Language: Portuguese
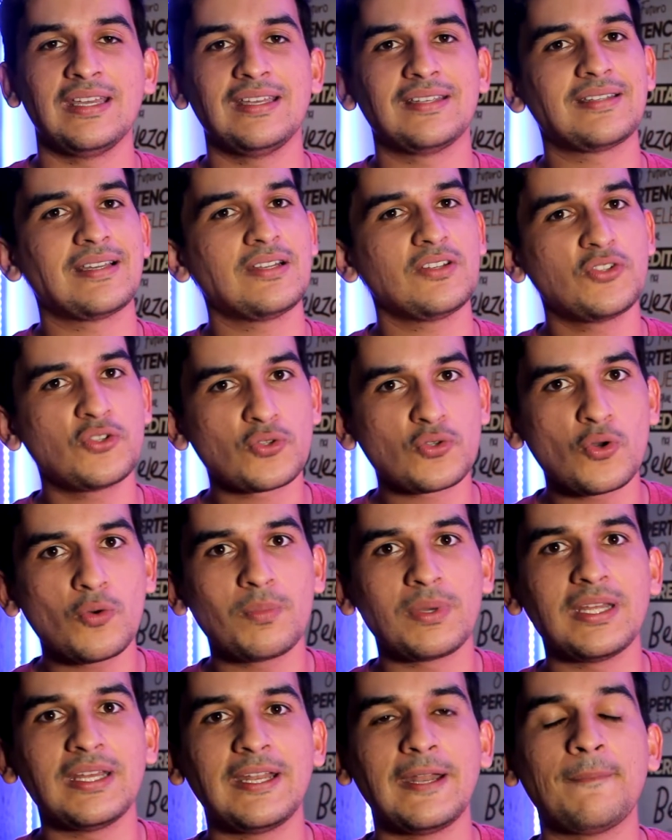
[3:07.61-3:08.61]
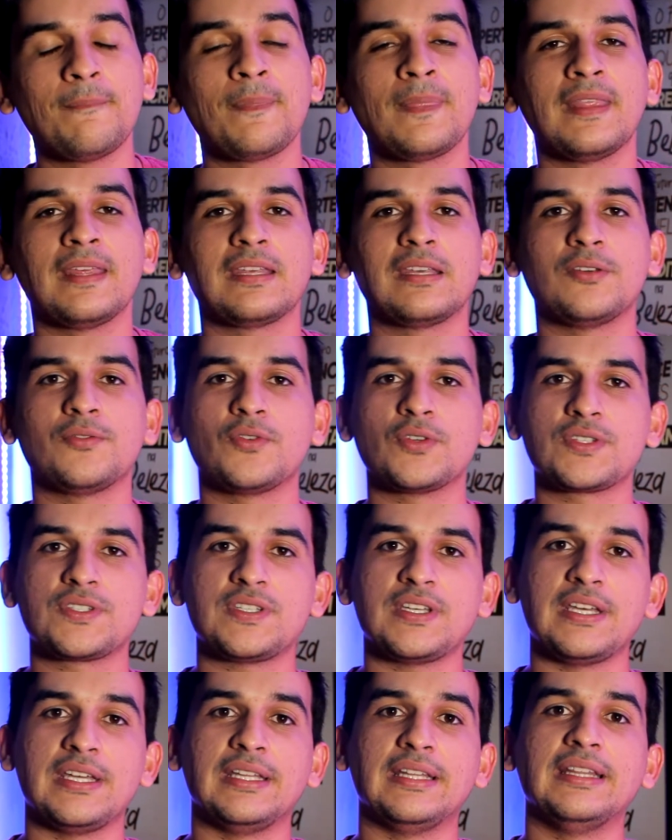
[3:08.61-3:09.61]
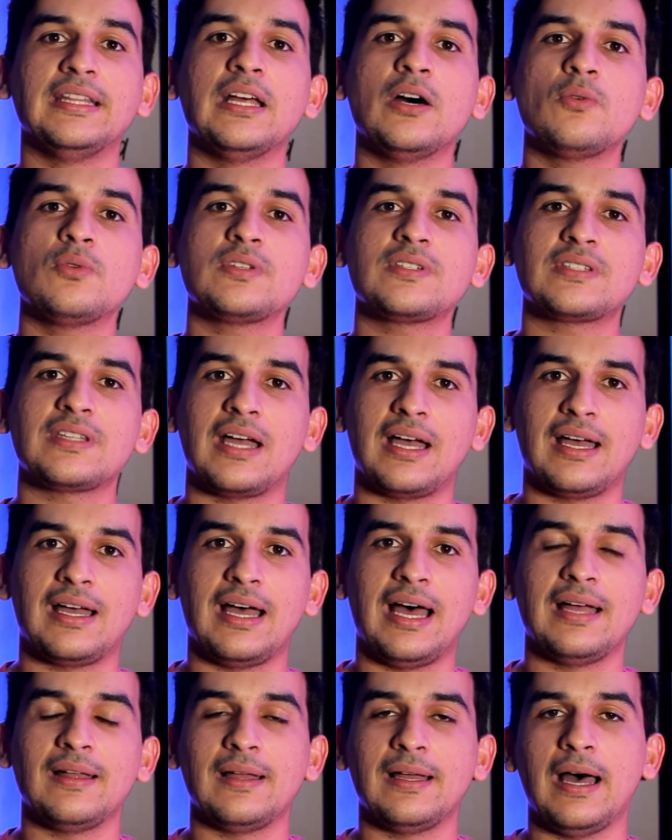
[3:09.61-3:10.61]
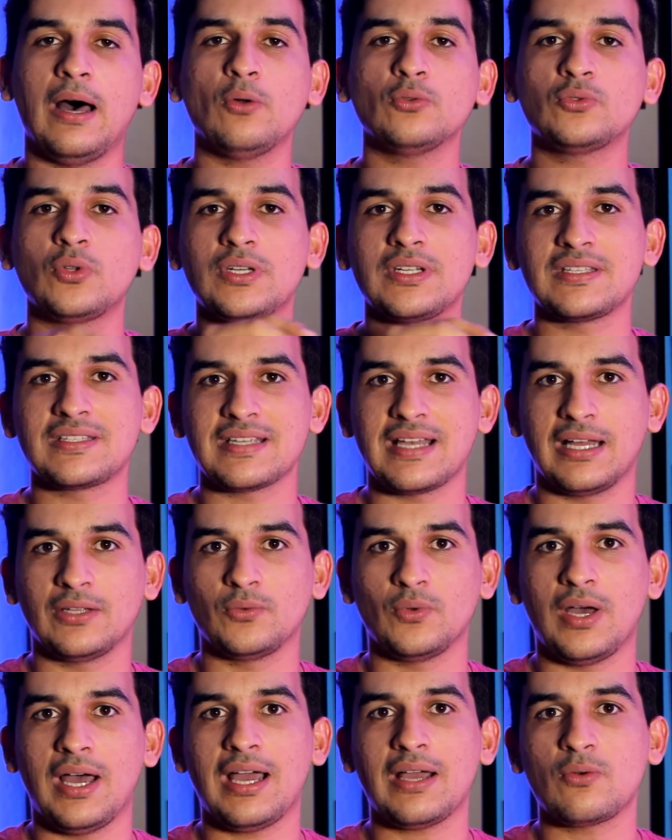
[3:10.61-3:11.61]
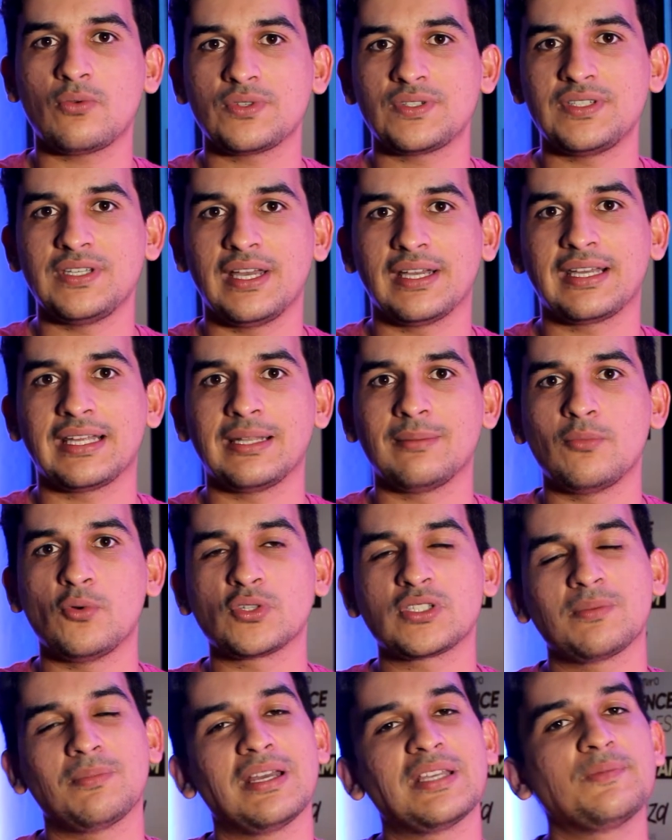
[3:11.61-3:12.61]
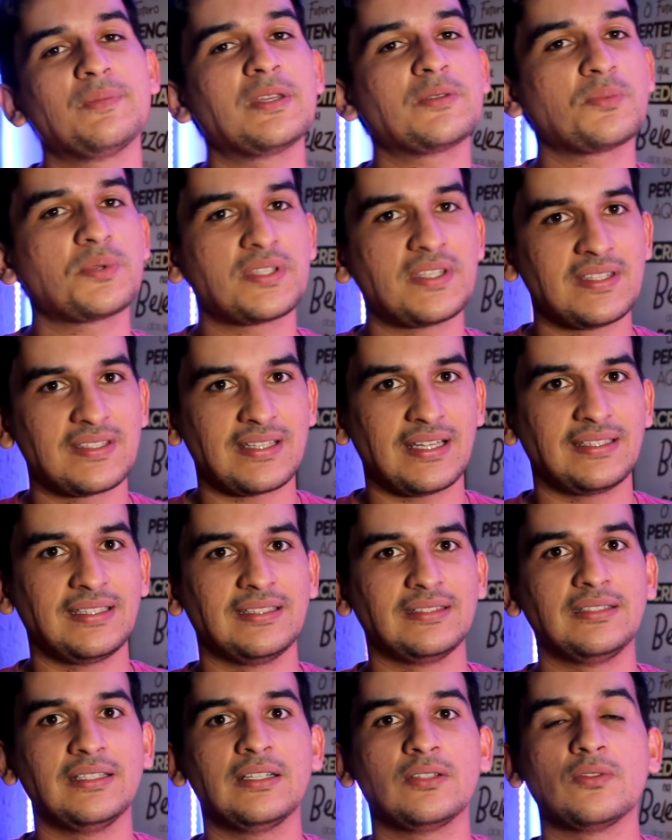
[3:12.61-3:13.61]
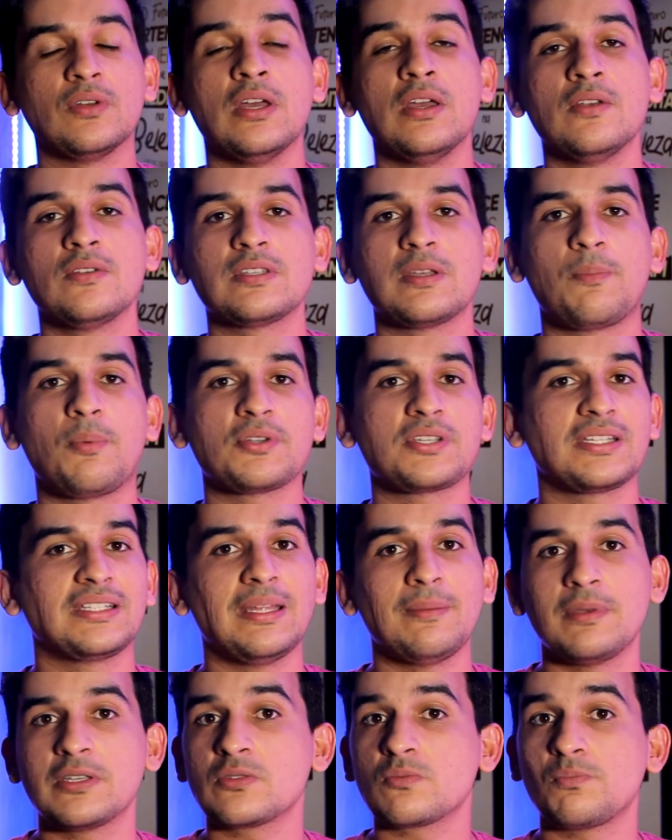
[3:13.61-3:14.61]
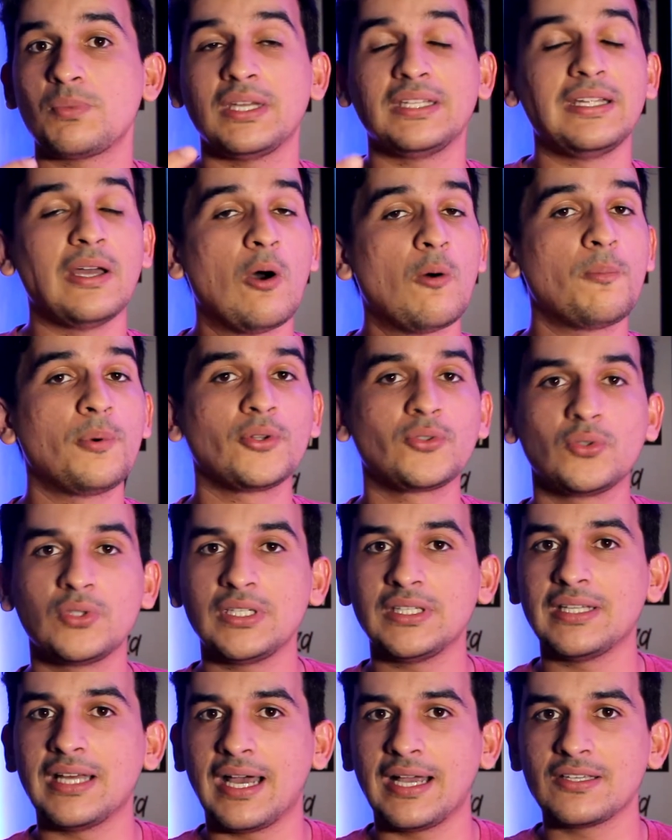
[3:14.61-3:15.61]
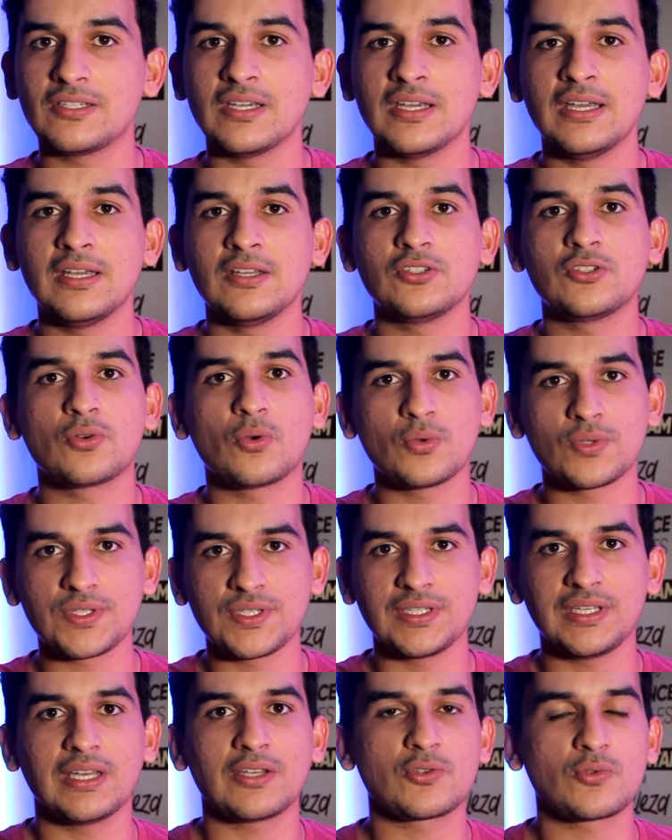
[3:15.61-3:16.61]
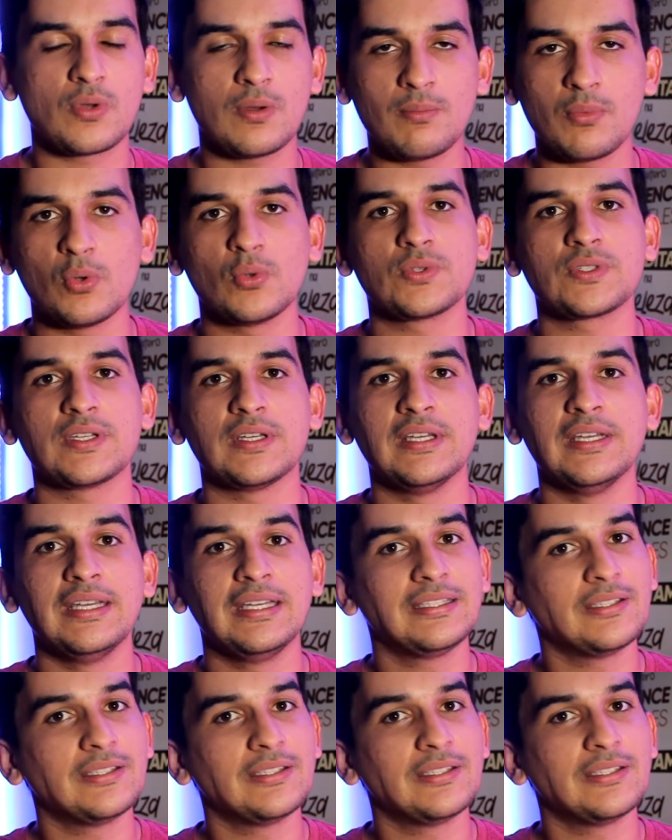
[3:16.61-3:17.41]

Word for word: Se eles descobrirem que você não está autorizado a conseguir aquela bolsa, mas mesmo assim está tentando, você pode até mesmo perder a oportunidade de conseguir a sua bolsa.